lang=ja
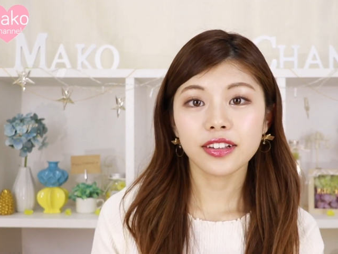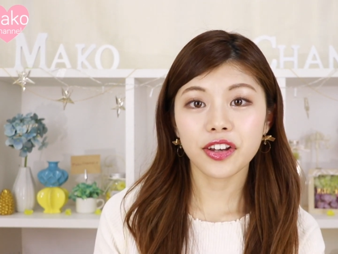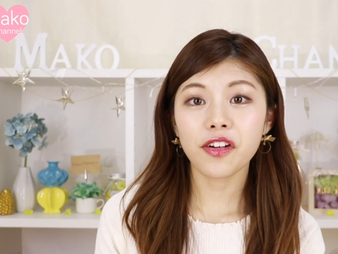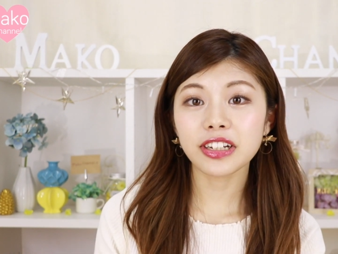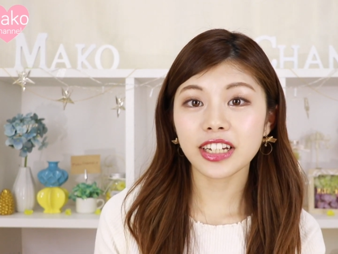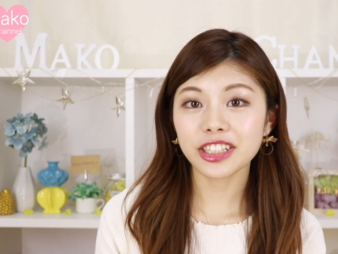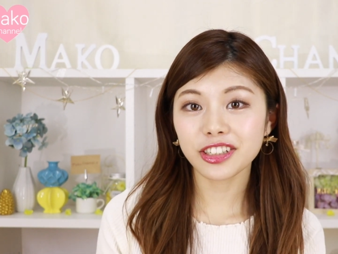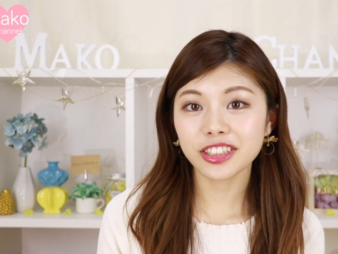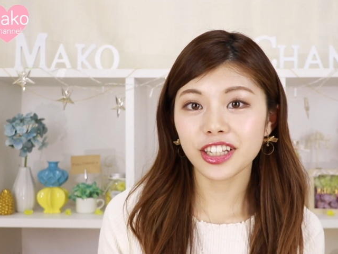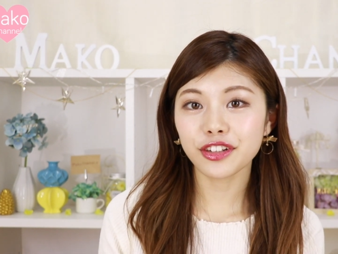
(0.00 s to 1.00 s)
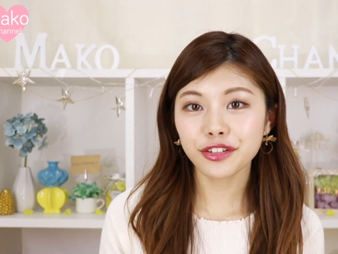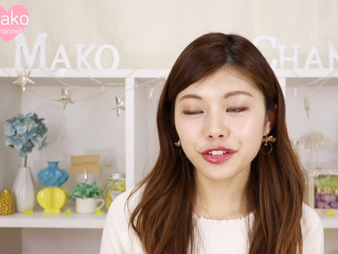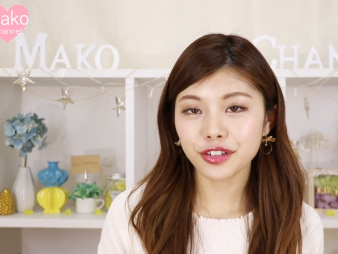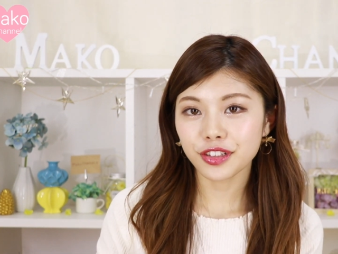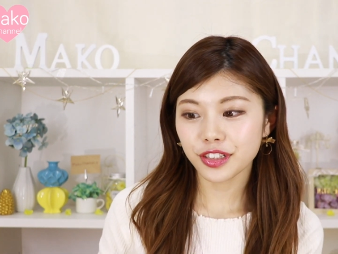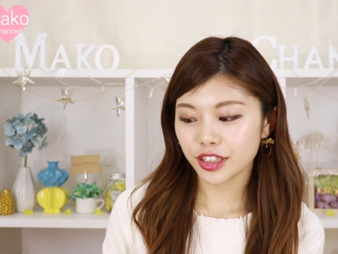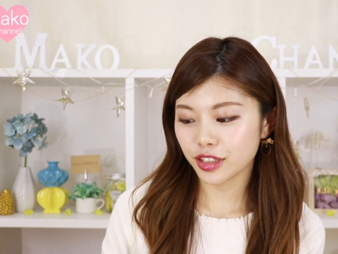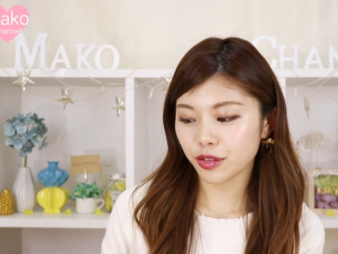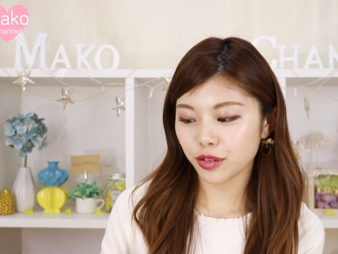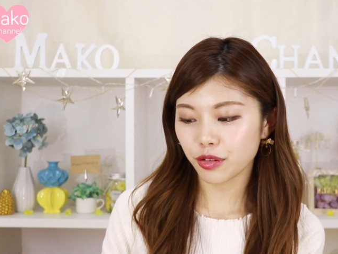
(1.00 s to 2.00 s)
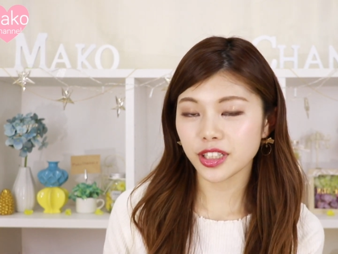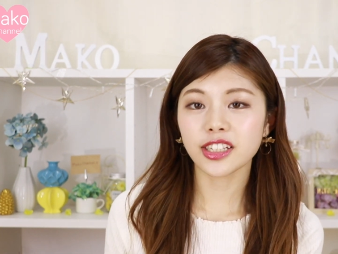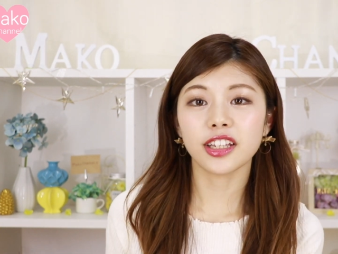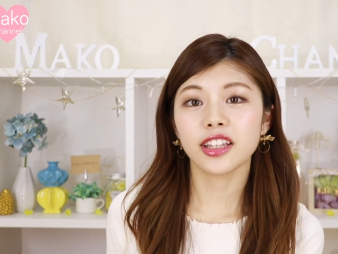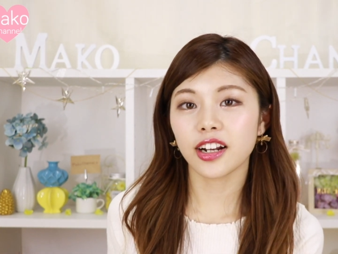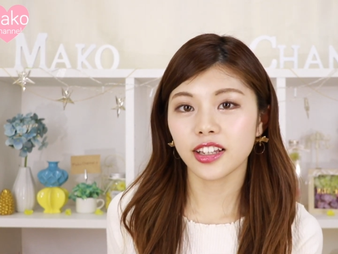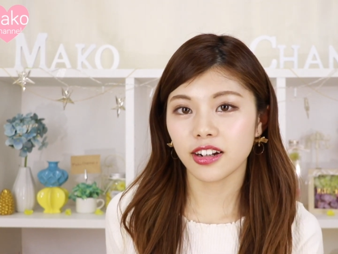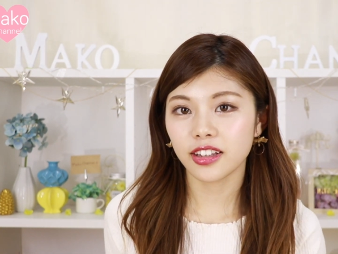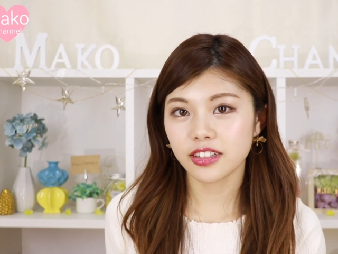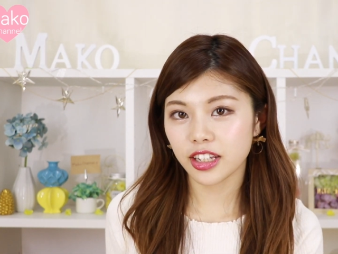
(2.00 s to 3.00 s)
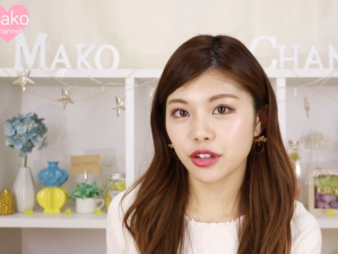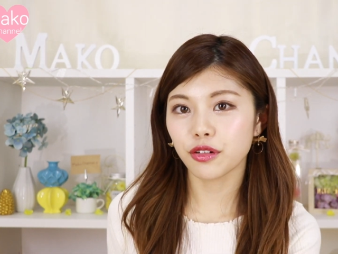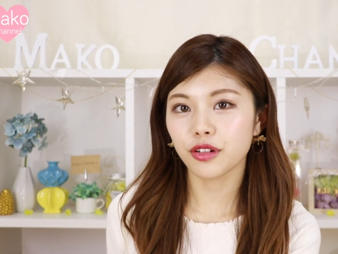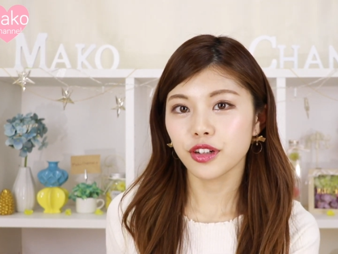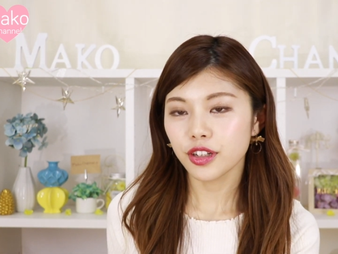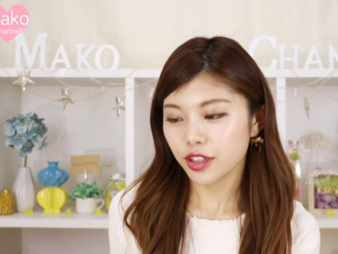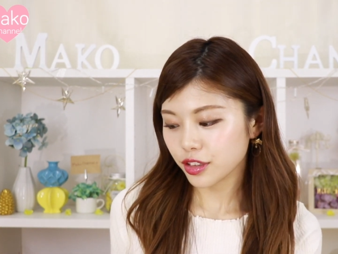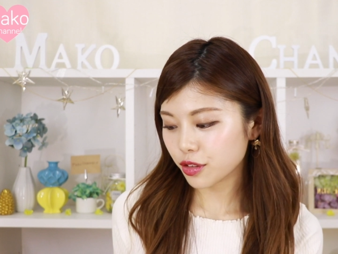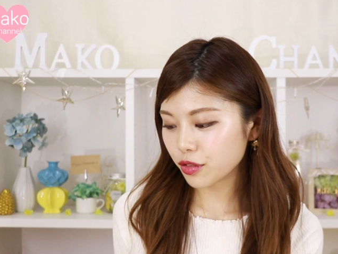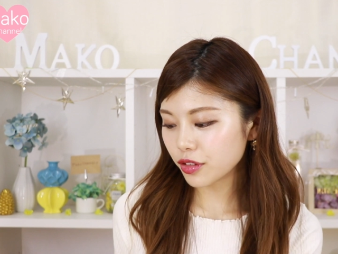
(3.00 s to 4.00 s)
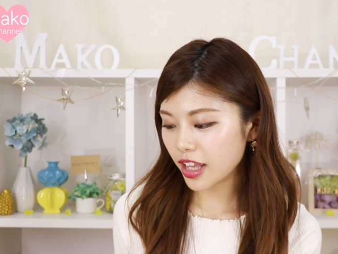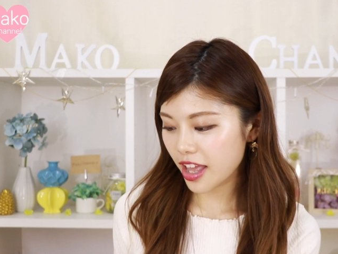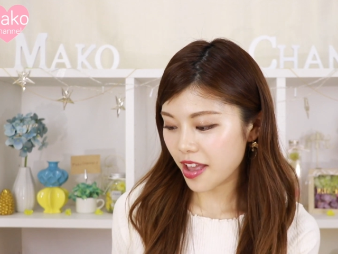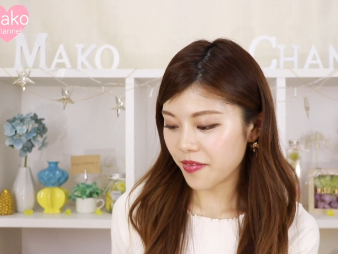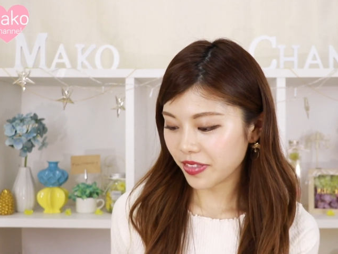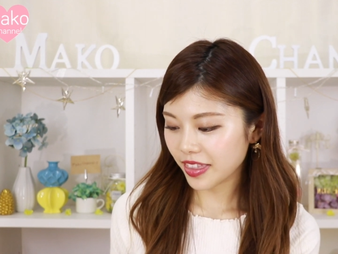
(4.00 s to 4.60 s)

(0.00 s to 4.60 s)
共愛祭女子っていう仕事をさせていただいてるんですけどそこで